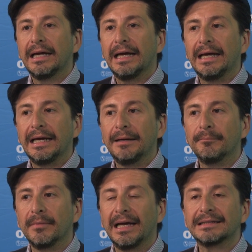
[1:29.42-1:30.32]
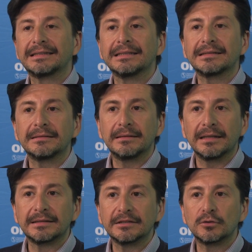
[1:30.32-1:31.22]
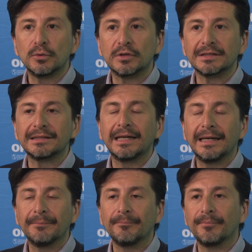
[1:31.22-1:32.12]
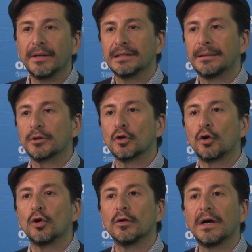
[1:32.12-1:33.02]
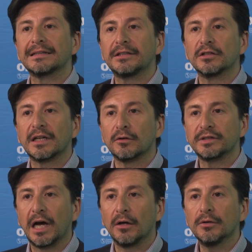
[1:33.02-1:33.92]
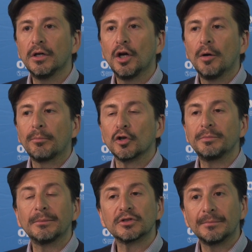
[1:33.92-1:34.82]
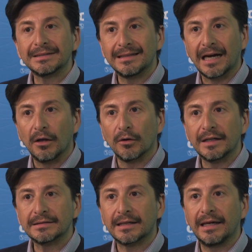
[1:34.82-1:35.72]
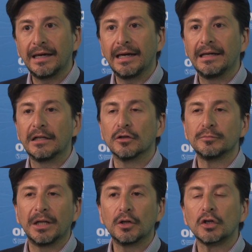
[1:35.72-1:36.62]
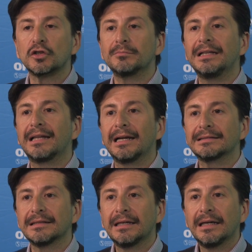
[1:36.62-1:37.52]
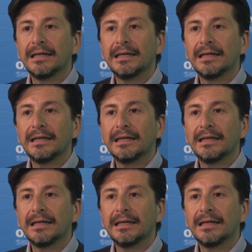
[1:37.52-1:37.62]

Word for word: Em, este, este estuche, este, em, este protocolo ha sido desarrollado por los mismos investigadores que en el 2002-2003